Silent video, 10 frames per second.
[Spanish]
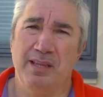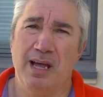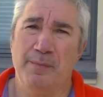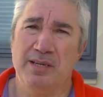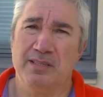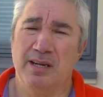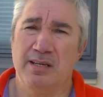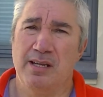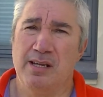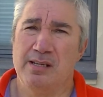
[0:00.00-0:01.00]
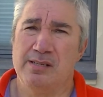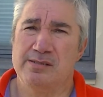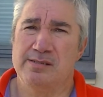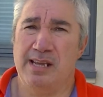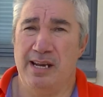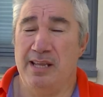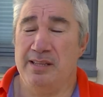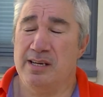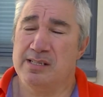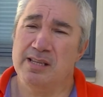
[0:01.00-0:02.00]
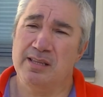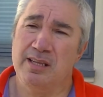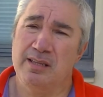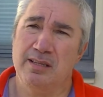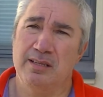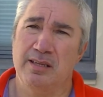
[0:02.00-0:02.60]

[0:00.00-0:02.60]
da a pensar que, que era interesante,